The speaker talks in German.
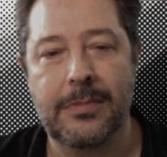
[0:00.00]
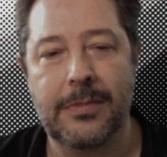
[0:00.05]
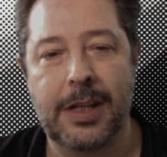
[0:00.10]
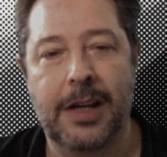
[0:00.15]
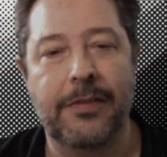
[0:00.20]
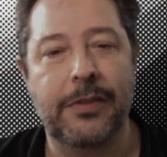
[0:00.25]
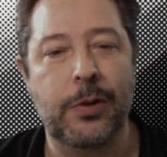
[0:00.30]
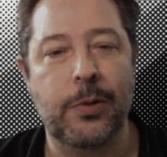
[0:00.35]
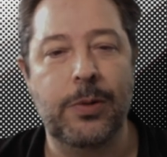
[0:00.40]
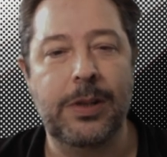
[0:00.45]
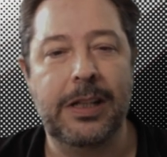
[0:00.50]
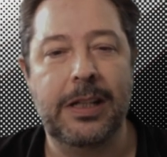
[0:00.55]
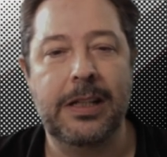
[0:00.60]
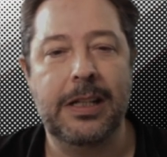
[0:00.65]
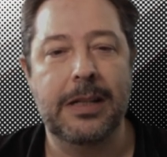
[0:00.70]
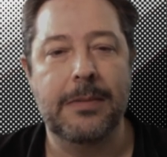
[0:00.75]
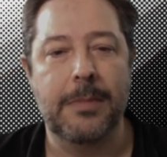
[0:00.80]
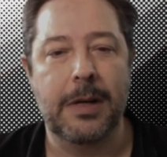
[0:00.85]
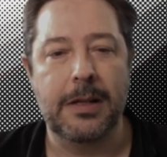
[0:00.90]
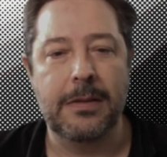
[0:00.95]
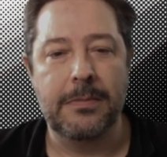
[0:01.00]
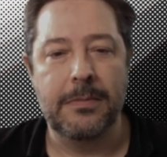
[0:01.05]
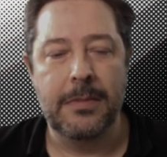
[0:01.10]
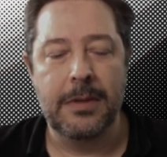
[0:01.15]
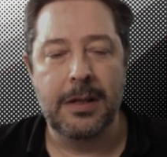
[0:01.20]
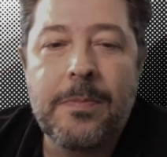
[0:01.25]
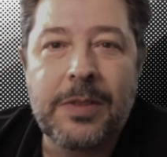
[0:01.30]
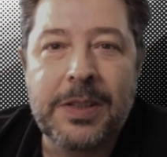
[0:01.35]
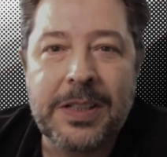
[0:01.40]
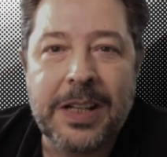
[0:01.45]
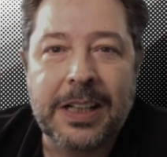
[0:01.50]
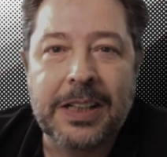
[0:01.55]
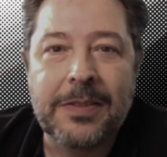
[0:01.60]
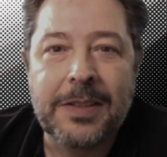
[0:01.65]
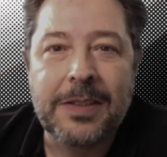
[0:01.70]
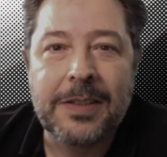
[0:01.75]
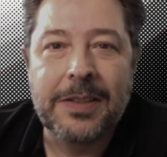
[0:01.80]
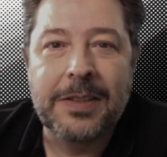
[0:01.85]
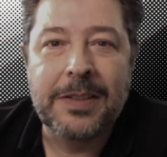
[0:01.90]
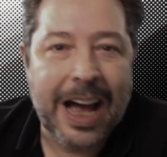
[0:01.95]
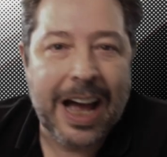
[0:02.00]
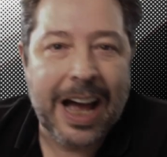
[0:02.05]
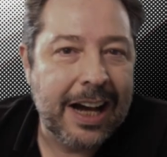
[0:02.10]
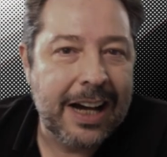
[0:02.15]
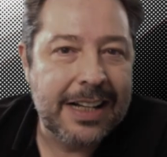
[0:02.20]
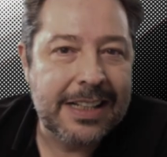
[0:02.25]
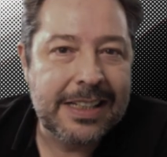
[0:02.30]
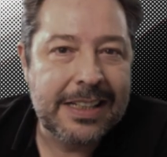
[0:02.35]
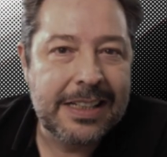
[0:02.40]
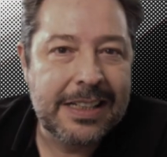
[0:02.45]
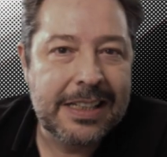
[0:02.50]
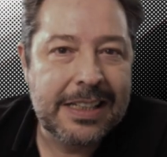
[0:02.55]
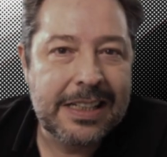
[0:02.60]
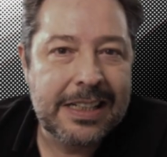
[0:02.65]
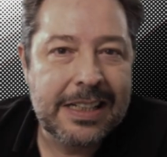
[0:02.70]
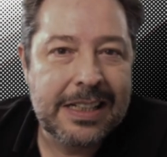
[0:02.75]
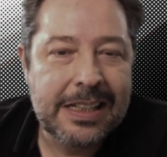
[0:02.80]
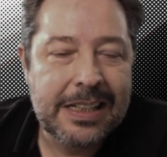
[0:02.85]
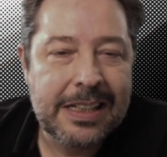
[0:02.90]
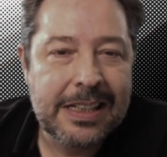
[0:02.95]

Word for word: Ravioli geht immer. Wisst ihr eigentlich, was ein Dachhase ist?